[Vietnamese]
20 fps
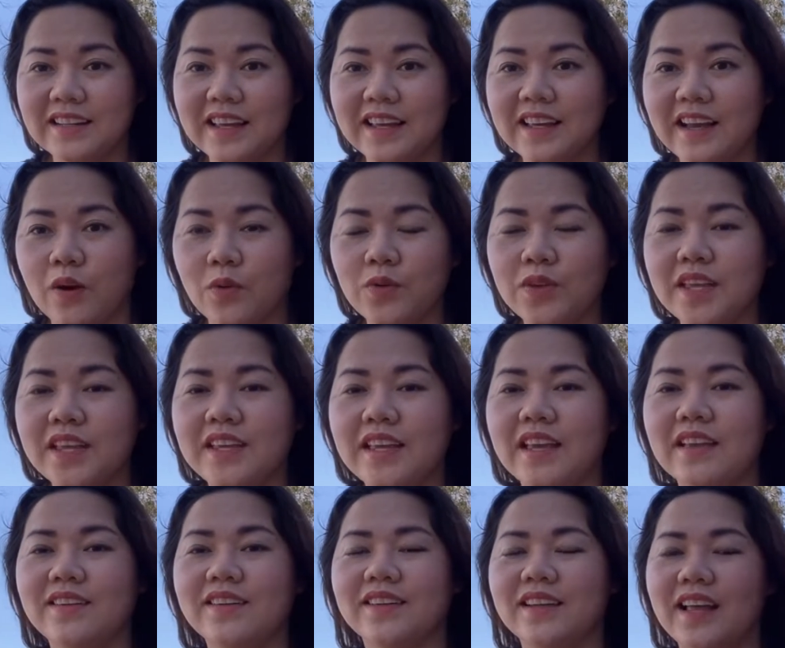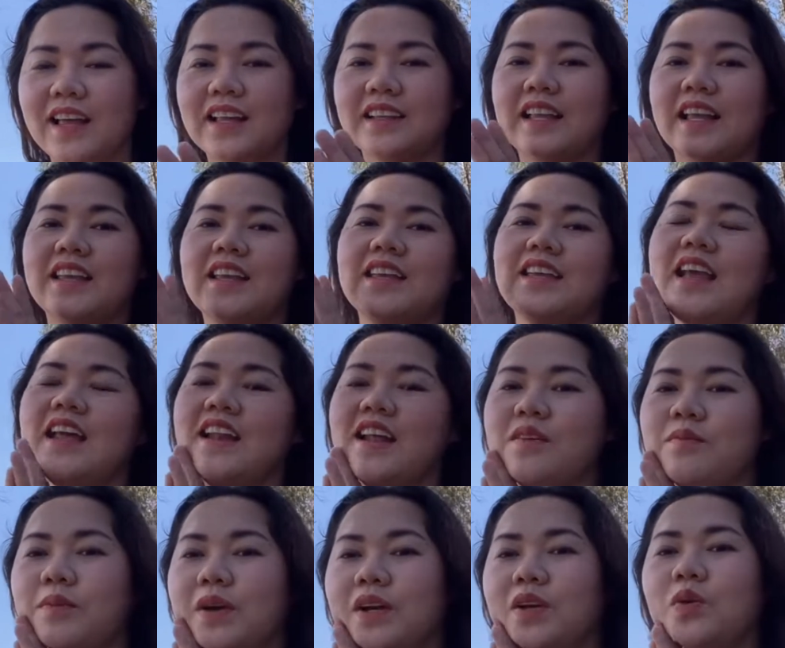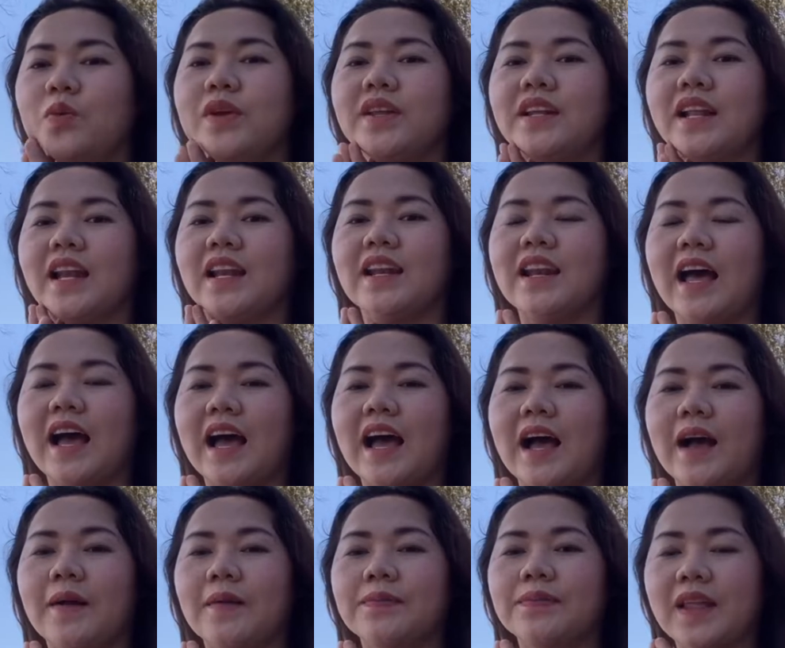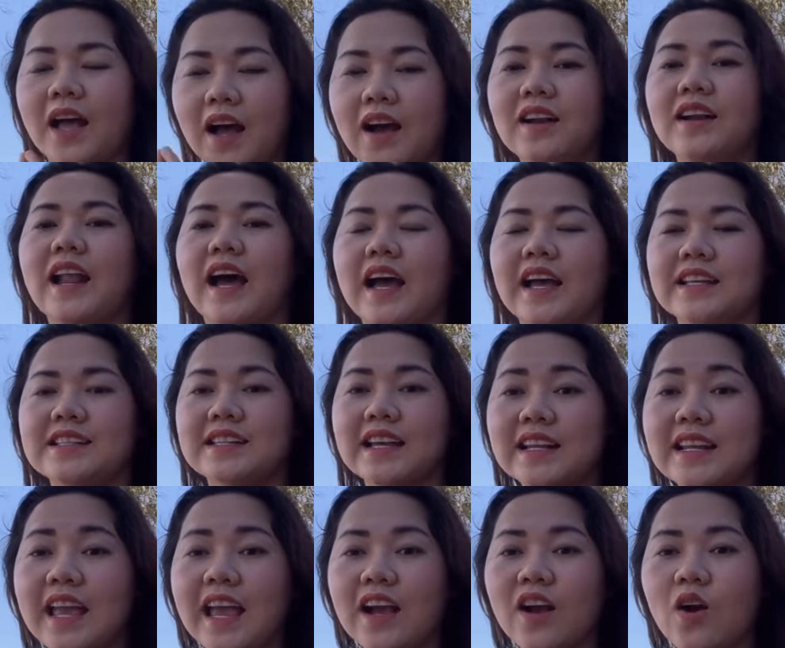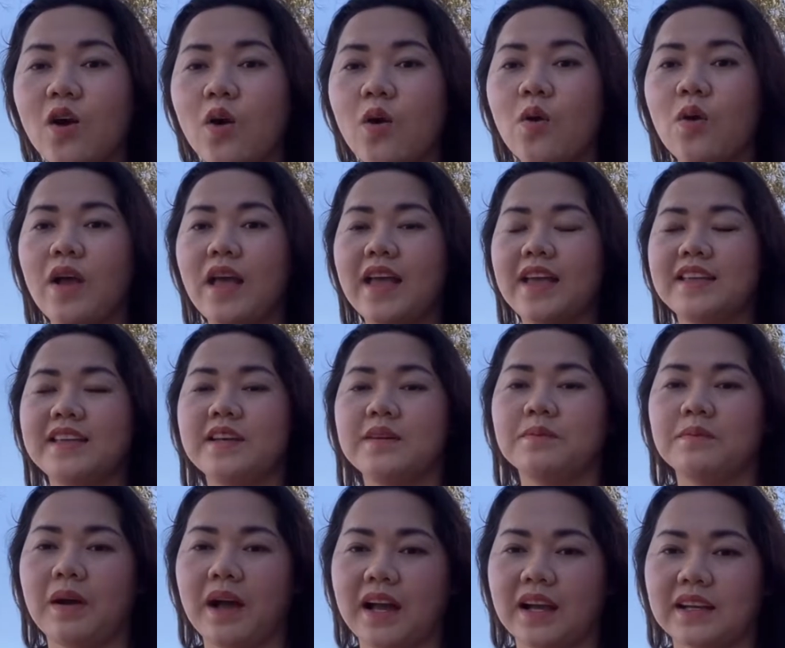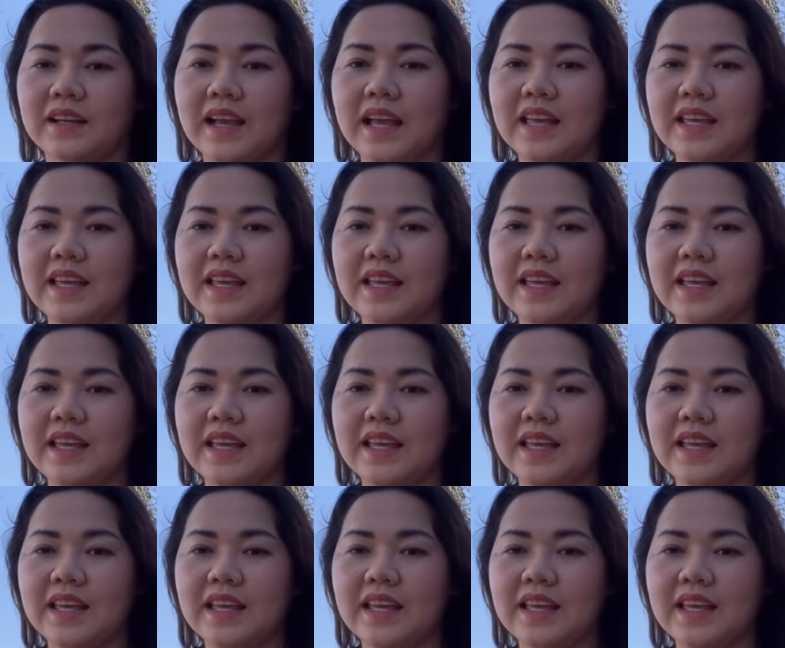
Cái ngẫu nhiên vậy, tại vì gia đình mình quyết định là ở lại San Diego, nhưng mà